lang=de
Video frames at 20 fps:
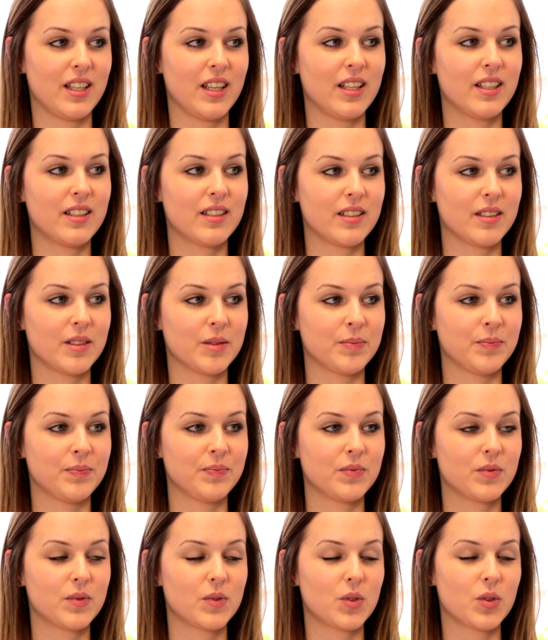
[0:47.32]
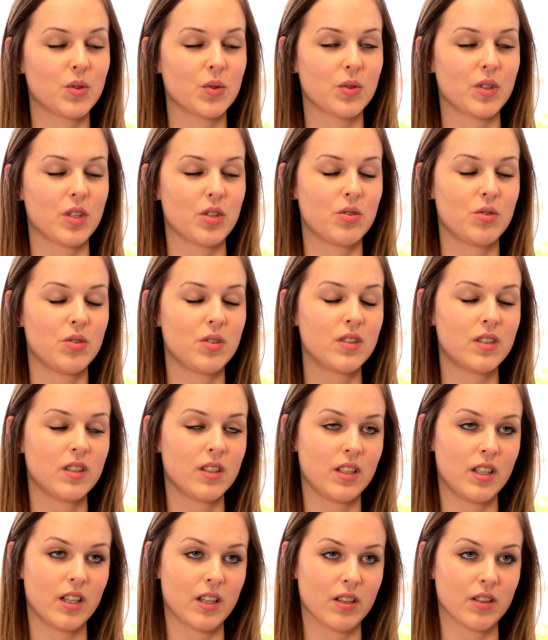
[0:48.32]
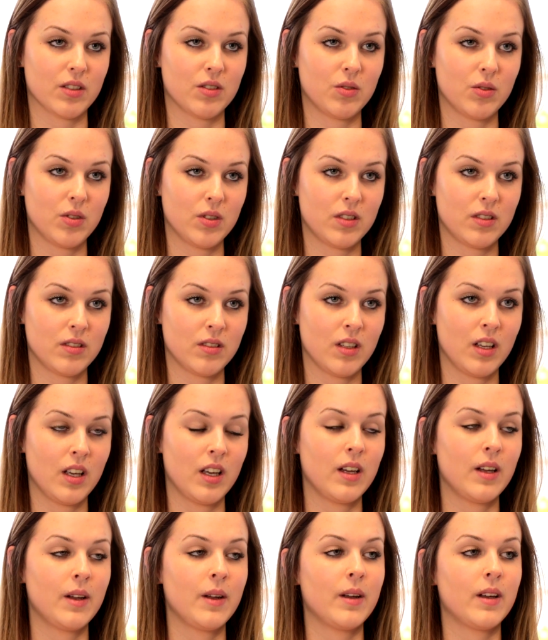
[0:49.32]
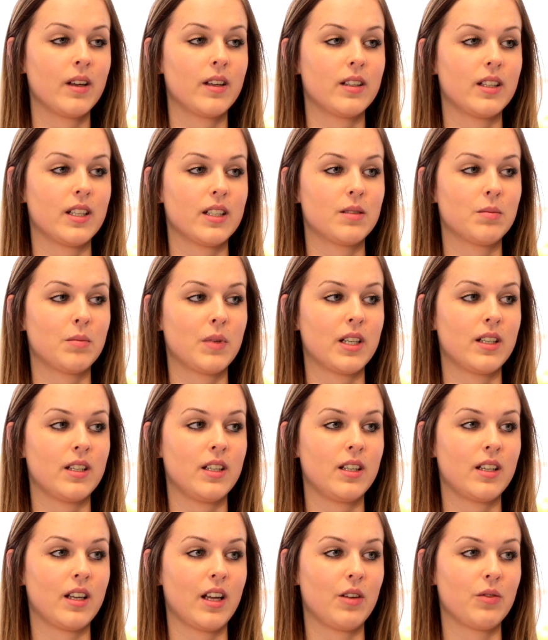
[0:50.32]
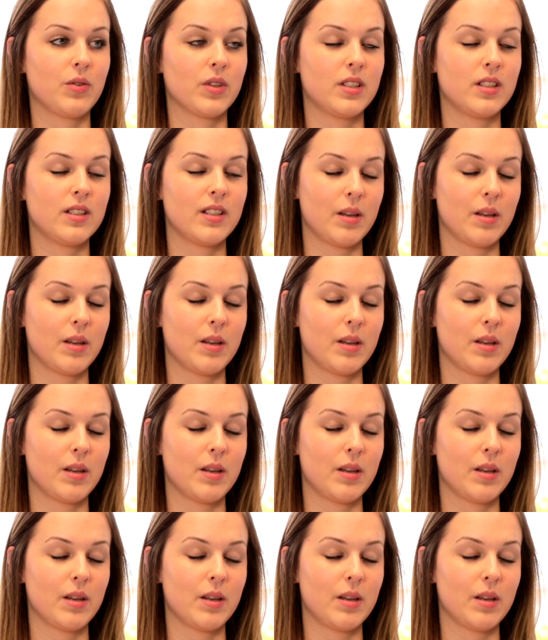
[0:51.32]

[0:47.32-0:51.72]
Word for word: geht, ähm, zu unterstützen in ihren Ressourcen, dass man ihnen einfach die